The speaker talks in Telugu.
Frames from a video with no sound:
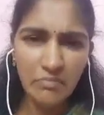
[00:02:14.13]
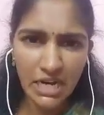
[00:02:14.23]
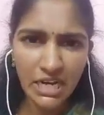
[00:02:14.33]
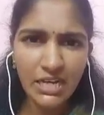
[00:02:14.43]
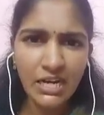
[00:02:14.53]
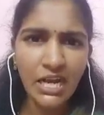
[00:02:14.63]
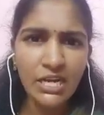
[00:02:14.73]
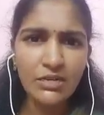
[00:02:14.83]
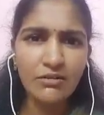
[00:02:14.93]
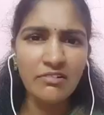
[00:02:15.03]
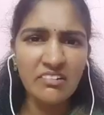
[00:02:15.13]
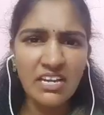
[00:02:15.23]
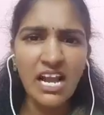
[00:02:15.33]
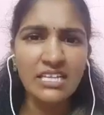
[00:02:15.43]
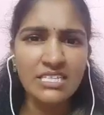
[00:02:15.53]
మహిళా నాయకురాలు
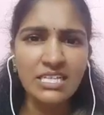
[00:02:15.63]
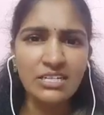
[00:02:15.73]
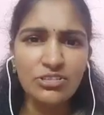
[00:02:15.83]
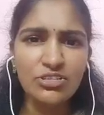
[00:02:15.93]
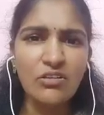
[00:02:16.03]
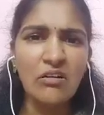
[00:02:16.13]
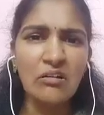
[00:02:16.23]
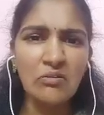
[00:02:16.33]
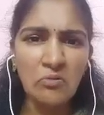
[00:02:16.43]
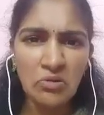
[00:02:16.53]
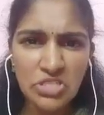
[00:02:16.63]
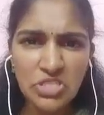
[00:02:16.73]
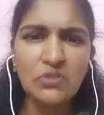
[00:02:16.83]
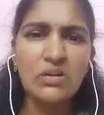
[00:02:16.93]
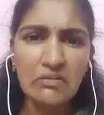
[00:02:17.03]
నిన్ను ఆదర్శంగా తీసుకోవాలని
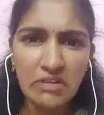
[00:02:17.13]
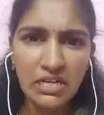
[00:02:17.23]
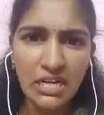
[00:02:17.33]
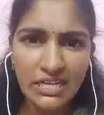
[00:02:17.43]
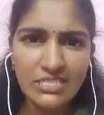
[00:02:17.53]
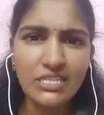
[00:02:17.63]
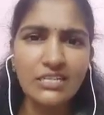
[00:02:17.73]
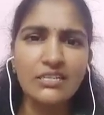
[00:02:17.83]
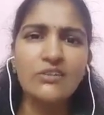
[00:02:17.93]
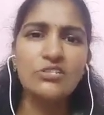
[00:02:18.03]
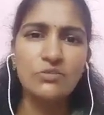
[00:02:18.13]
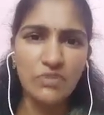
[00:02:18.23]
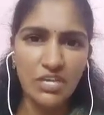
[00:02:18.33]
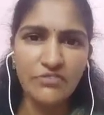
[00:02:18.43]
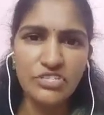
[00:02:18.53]
కొంచెం కూడా ఎవరికి కలిగించాలో ఏ రోజు
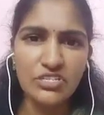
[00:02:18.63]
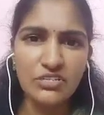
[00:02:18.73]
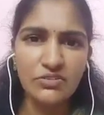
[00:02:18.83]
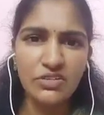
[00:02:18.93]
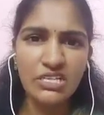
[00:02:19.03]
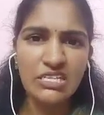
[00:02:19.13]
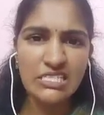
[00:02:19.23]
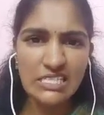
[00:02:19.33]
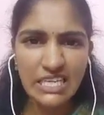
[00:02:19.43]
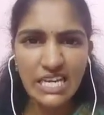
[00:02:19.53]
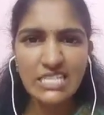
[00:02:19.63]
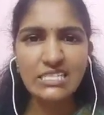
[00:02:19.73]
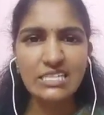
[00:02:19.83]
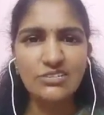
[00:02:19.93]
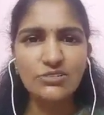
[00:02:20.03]
బిహేవ్ చెయ్యవు
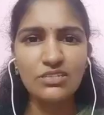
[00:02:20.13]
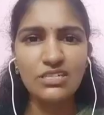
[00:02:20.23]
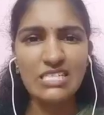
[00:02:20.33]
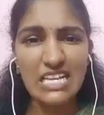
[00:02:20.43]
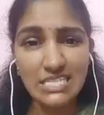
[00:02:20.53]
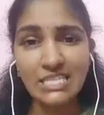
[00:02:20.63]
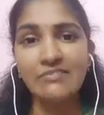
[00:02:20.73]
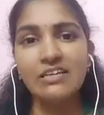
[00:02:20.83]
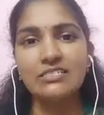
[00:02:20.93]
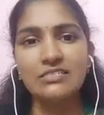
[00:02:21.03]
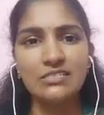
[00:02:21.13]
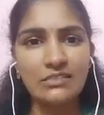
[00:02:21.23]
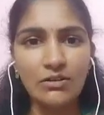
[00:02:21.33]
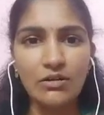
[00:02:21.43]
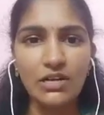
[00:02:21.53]
సిగ్గేస్తుంది నేను చూస్తుంటే అసలు అసహ్యం వేస్తుంది
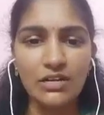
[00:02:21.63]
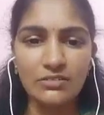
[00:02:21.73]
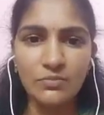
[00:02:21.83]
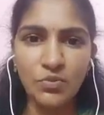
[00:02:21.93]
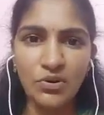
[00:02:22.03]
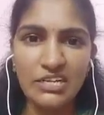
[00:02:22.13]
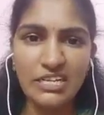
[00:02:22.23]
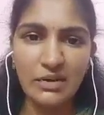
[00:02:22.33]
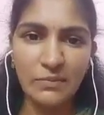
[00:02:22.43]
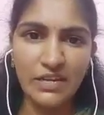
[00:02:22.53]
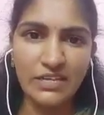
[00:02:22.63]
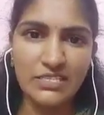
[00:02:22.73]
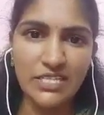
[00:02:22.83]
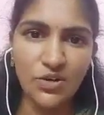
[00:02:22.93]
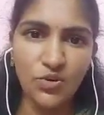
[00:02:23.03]
సిగ్గు కూడా కాదు పొలిటికల్
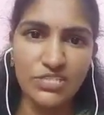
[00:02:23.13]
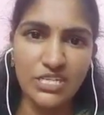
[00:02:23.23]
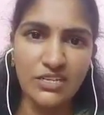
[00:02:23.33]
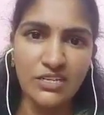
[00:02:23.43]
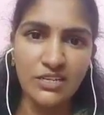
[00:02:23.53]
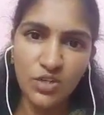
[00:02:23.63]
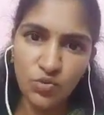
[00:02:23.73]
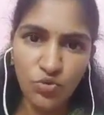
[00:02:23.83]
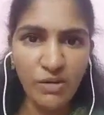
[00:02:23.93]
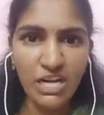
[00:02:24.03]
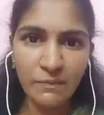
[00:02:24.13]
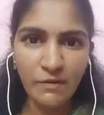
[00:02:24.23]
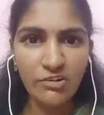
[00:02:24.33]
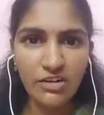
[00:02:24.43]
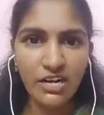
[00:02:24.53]
జర్ రోజా నువ్వు మళ్ళీ
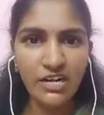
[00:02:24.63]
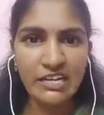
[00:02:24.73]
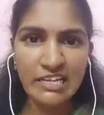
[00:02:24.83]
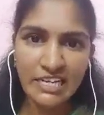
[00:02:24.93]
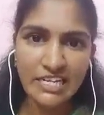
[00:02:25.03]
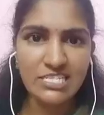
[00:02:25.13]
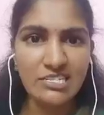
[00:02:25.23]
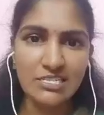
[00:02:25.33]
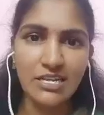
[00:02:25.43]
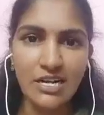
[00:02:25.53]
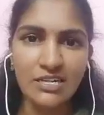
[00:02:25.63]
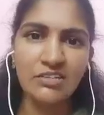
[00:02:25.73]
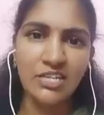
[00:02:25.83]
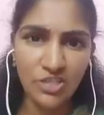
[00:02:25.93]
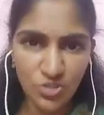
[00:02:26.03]
పవన్ కళ్యాణ్ గారి ఇరిటేషన్ స్టార్ అంట
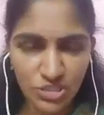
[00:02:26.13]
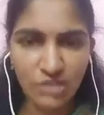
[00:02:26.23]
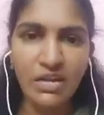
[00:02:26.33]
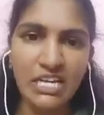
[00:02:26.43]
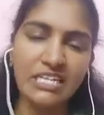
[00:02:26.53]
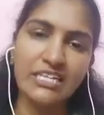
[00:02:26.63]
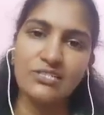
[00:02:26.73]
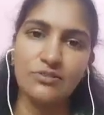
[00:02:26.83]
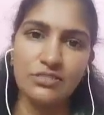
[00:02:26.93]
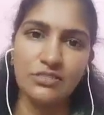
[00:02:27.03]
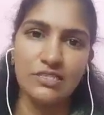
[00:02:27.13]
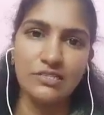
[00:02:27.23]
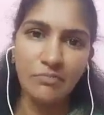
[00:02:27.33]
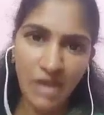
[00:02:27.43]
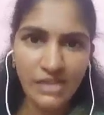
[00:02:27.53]
నిన్ను చూస్తే మాకు ఇరిటేషన్ వస్తుంది
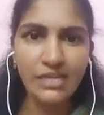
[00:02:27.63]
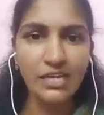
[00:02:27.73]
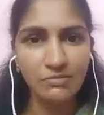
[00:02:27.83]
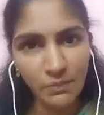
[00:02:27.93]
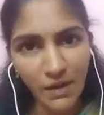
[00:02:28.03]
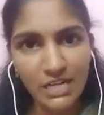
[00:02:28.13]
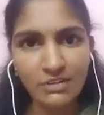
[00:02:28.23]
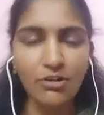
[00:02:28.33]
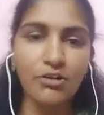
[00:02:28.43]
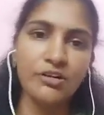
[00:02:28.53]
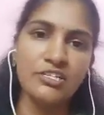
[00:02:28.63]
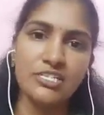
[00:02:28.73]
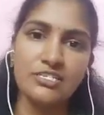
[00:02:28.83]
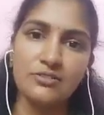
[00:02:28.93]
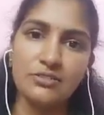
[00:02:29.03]
అసలు మాకే కదా మీ పార్టీలో కూడా
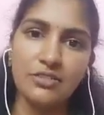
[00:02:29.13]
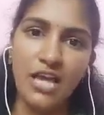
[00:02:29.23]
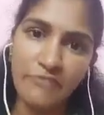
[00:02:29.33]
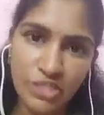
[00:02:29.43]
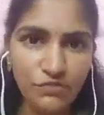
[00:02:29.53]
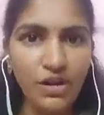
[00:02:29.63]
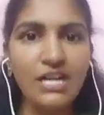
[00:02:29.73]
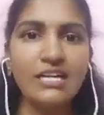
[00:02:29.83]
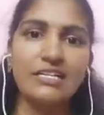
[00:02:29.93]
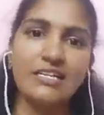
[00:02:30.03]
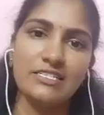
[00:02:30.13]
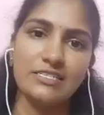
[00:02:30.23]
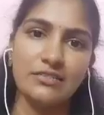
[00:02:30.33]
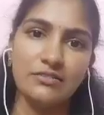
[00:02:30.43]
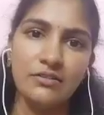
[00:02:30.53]
ఇరిటేషన్ వస్తుంది ఆ విషయం వాళ్ళే క్లియర్
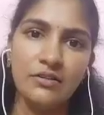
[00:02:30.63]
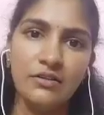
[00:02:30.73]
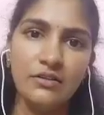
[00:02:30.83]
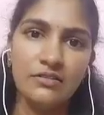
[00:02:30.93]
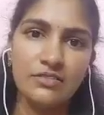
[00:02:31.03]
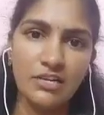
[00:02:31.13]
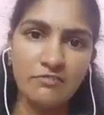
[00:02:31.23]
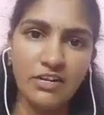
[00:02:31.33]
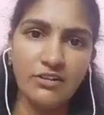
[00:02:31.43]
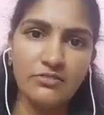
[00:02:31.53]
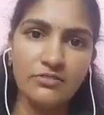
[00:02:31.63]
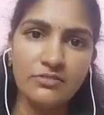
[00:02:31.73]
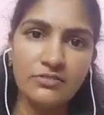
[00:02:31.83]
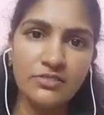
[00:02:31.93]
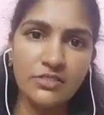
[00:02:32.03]
చేశారు సర్వేల్లో
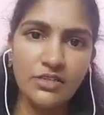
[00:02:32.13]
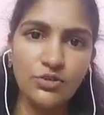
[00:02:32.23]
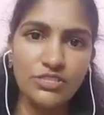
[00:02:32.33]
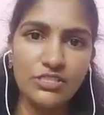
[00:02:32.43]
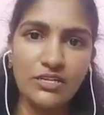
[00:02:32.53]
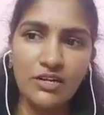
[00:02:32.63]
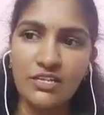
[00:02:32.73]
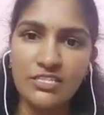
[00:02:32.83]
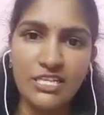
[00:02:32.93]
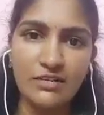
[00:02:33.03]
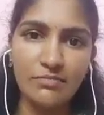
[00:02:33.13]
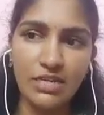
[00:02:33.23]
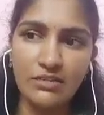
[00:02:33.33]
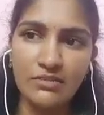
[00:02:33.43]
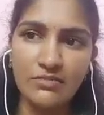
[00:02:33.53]
సిగ్గు జరలు నేను జన్మ